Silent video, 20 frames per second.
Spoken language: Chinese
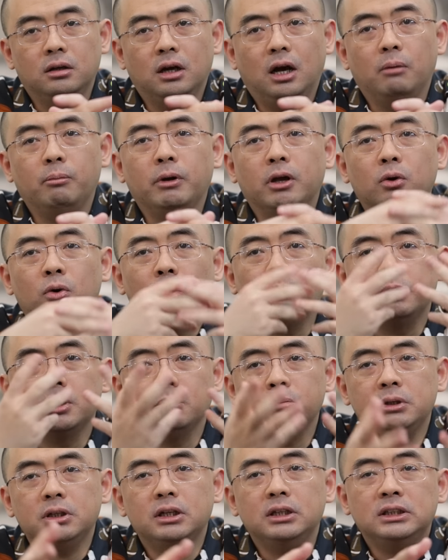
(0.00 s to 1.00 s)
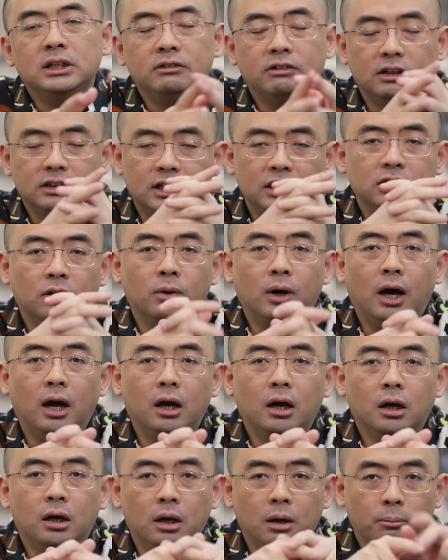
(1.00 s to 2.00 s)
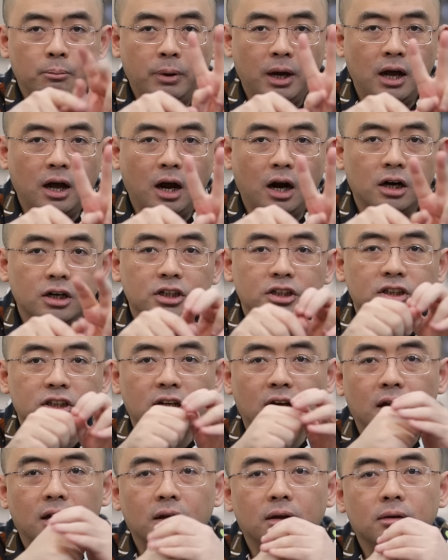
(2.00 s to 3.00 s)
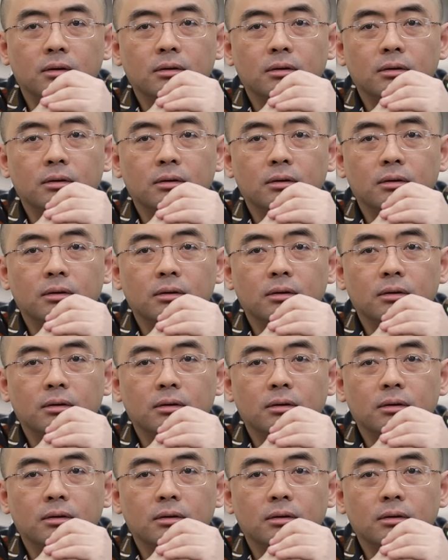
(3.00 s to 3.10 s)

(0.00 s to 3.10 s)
啊，美国屏蔽的一些网站的话，判二十年，